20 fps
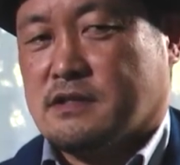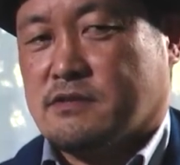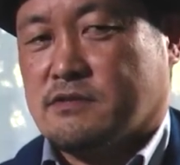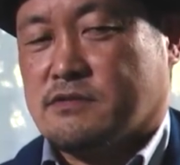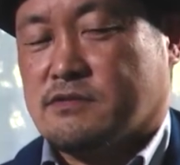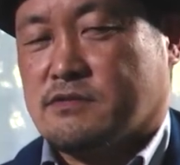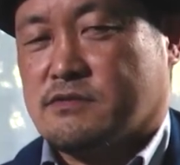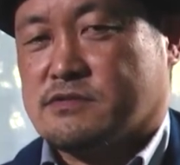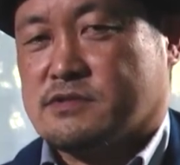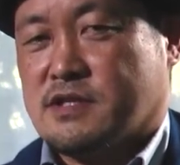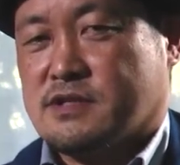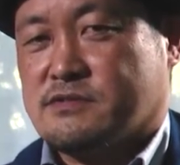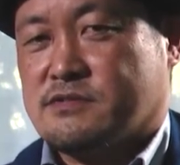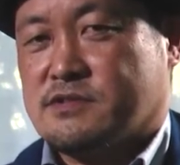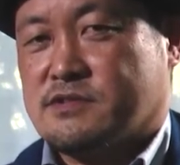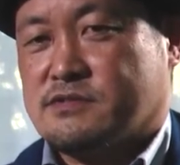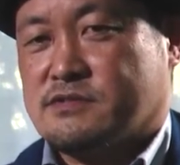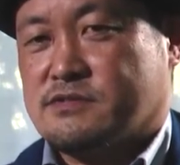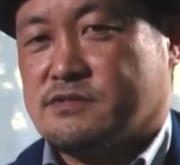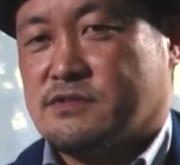この作
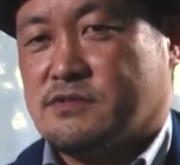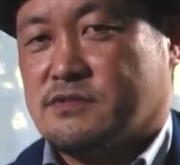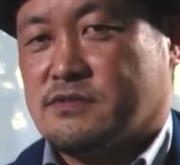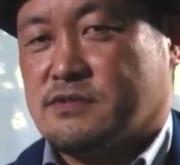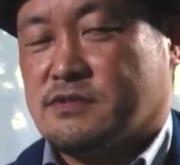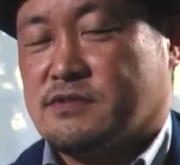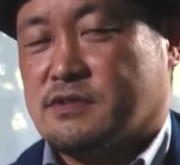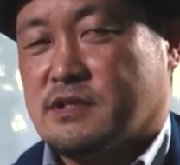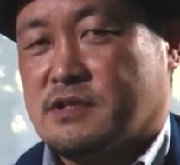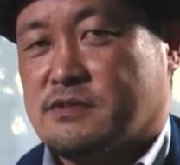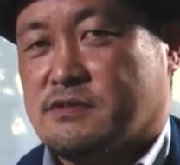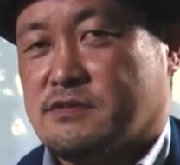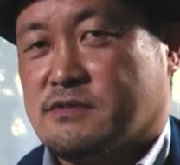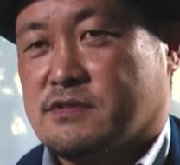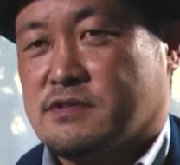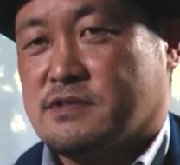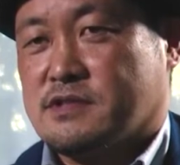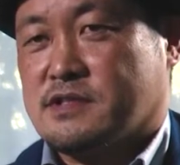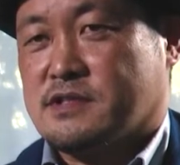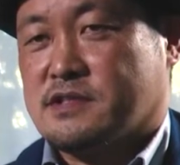品のあの
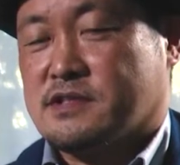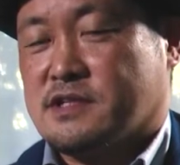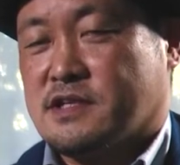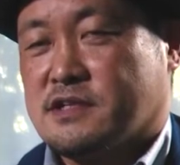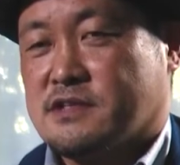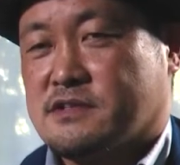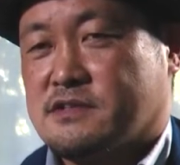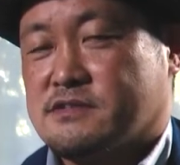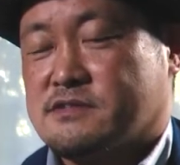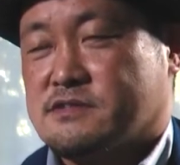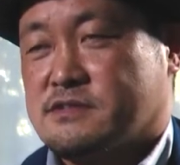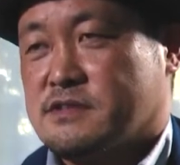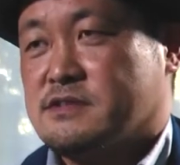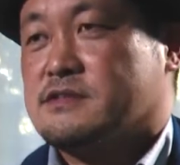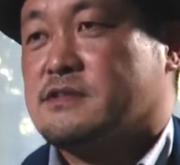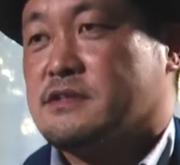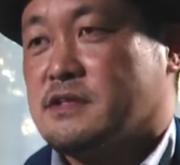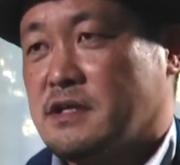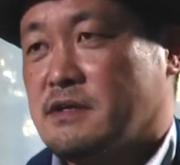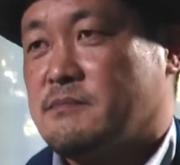きっかけですね。
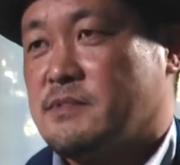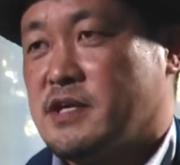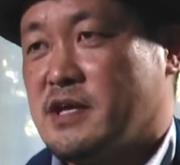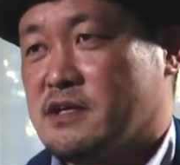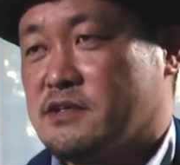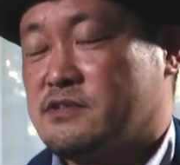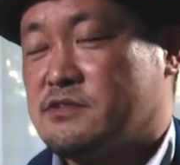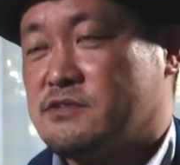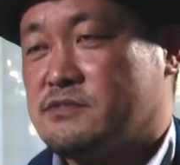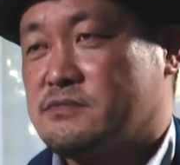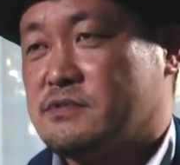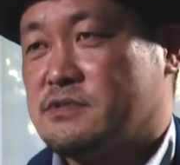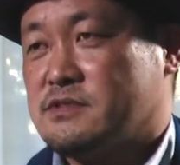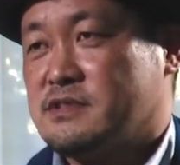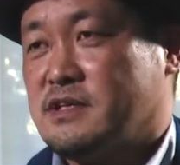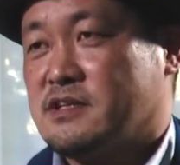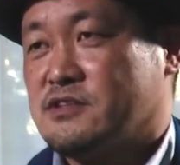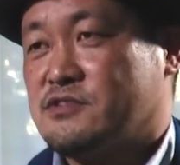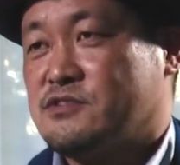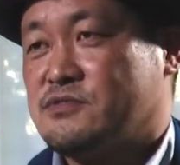野球
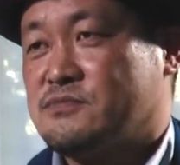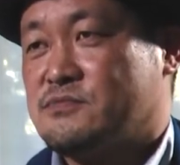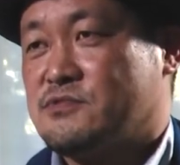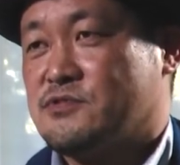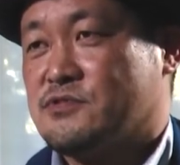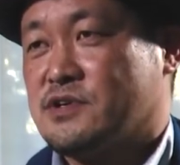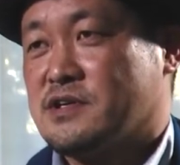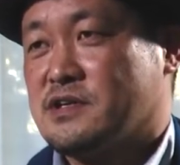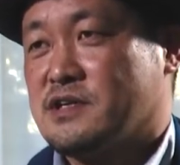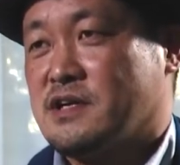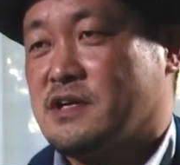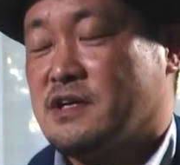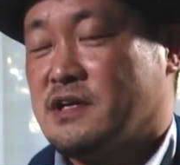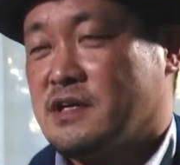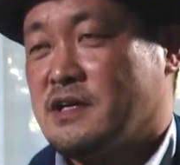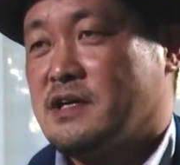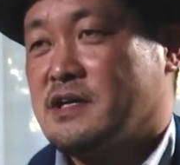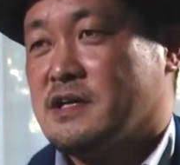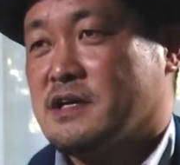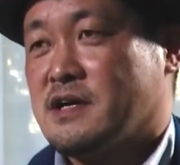野球帽から
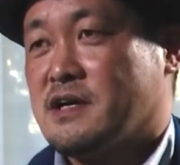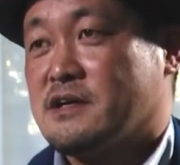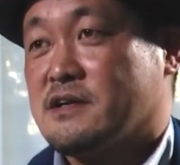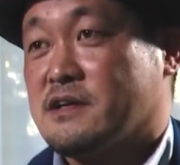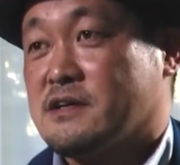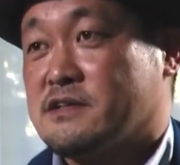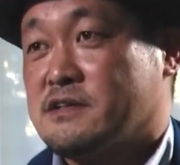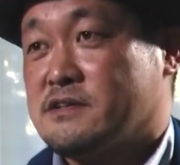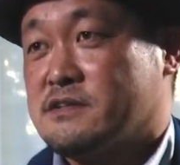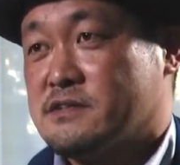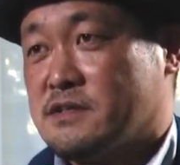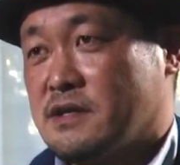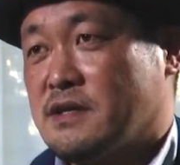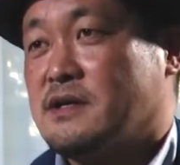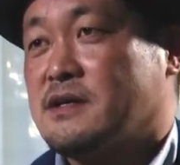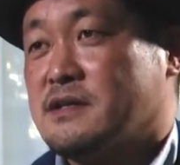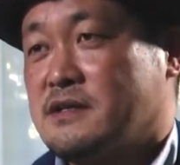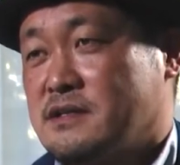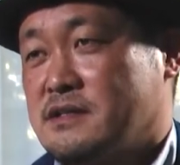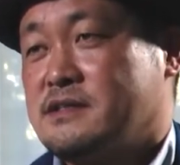考えていったっ
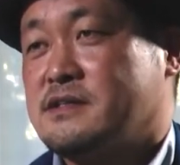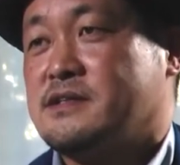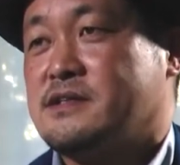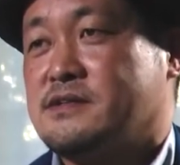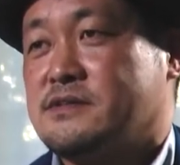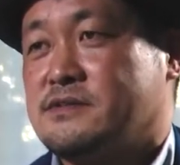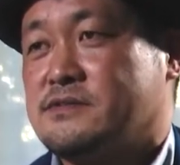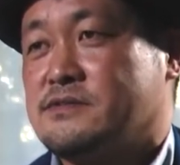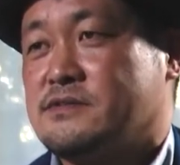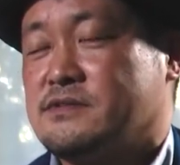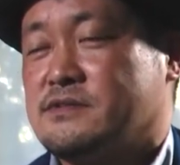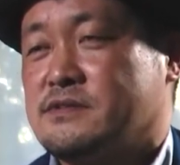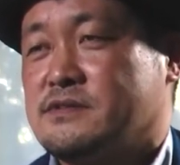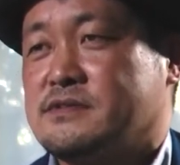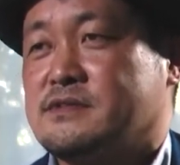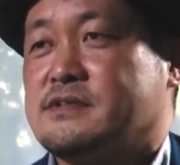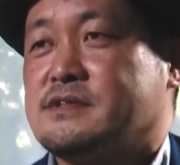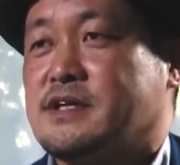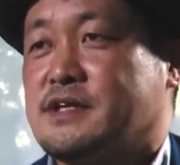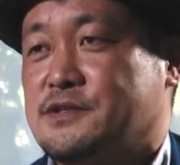ていう
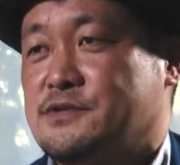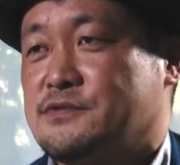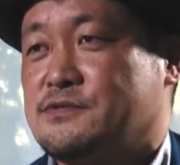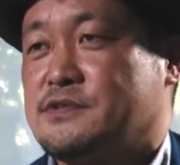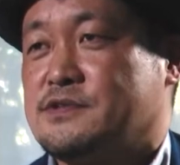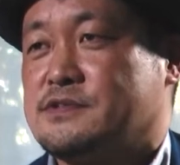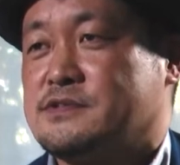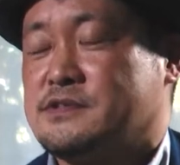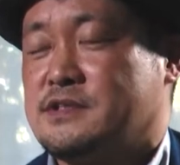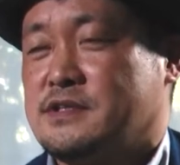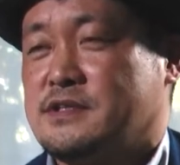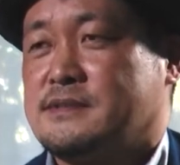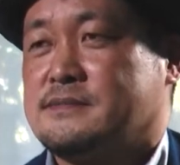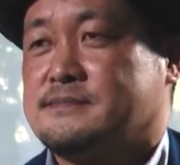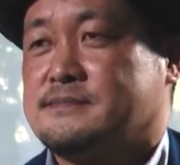内容ですね。